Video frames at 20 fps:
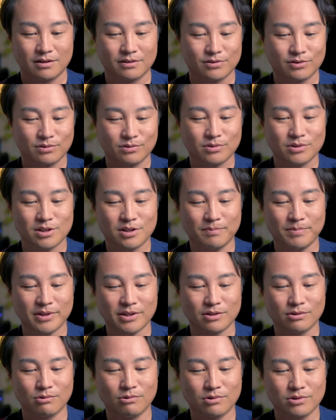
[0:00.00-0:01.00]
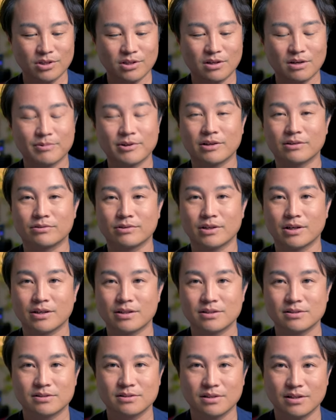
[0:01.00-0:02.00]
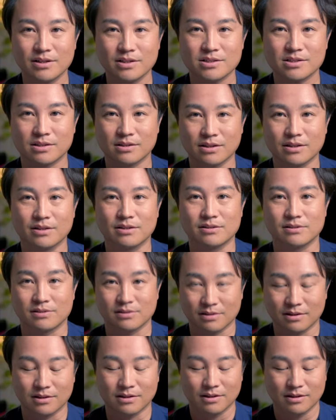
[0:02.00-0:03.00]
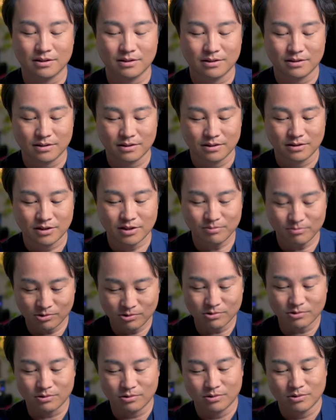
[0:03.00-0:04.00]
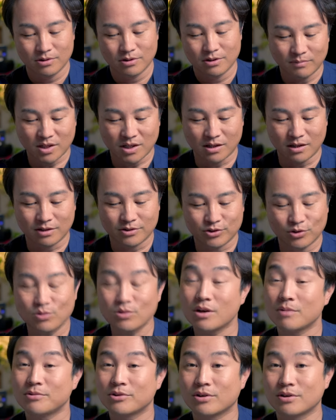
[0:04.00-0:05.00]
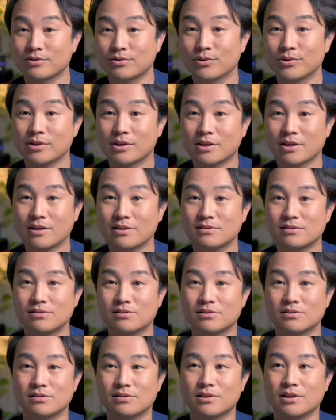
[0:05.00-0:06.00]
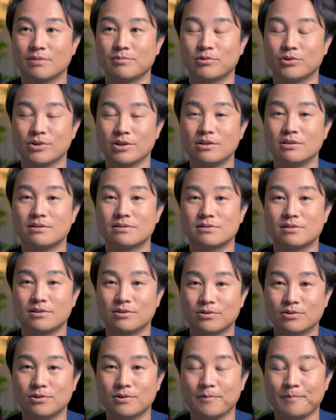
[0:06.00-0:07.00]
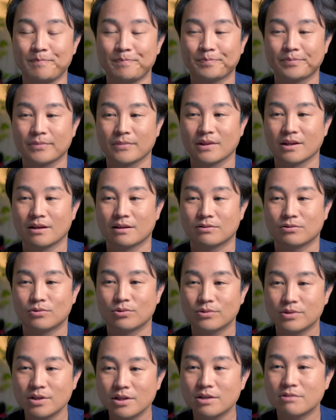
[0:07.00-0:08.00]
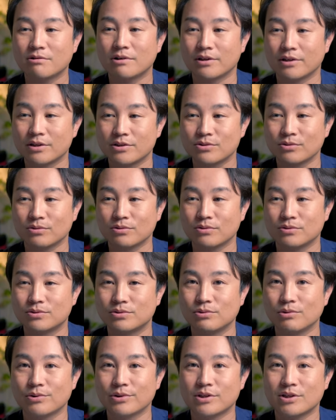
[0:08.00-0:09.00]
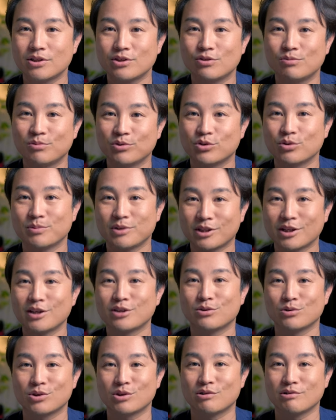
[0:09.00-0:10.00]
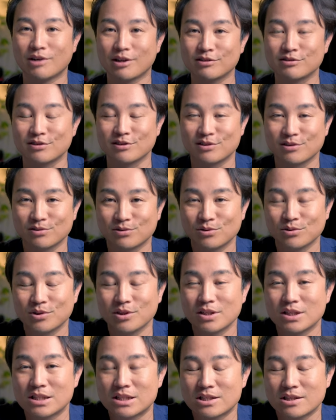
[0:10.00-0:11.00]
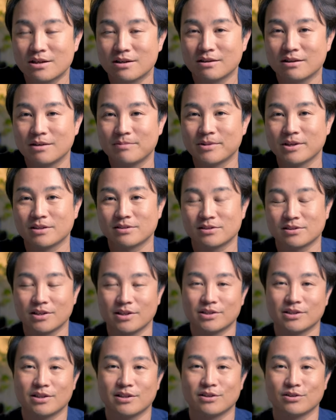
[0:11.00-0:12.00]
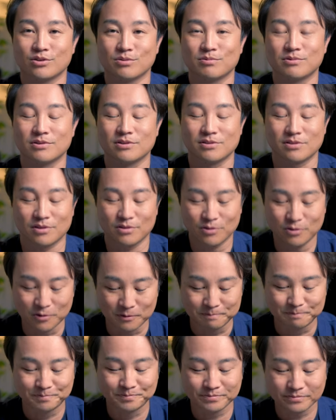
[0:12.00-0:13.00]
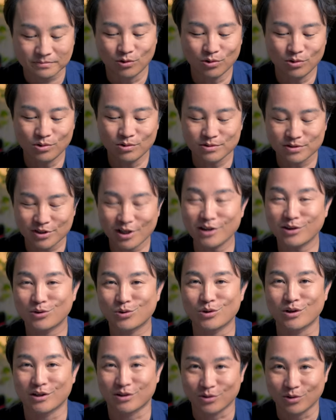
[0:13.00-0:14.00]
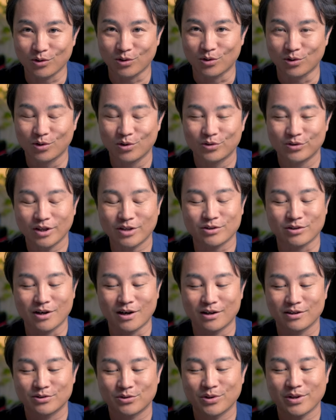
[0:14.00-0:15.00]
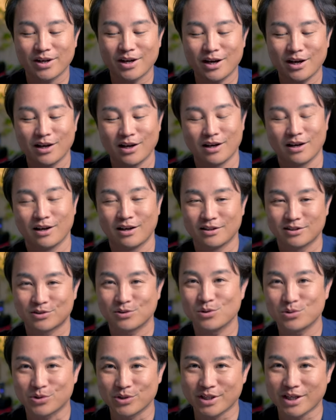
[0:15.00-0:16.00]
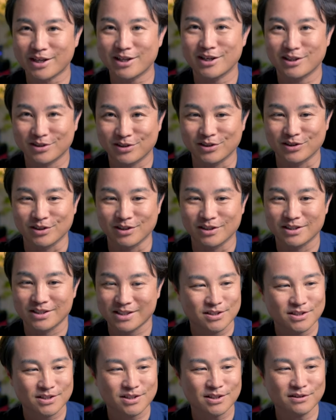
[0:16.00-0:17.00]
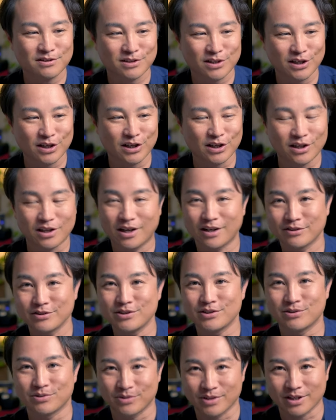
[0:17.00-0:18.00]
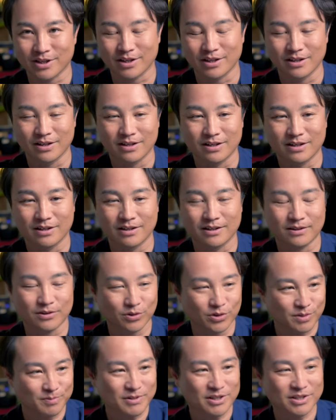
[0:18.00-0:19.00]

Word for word: その時にやっぱり大きいカメラだとやりづらいじゃないですか。でもまあアクションカメとかそういったやつでもいいんですけど、時にはねちょっとクオリティを求めたい時があるんですけど、そういう時に一眼カメラ使いたいなと思うんですけど、このセットだとなんていうかそれがすごくやりやすい。ちっちゃくて軽いので、えー、取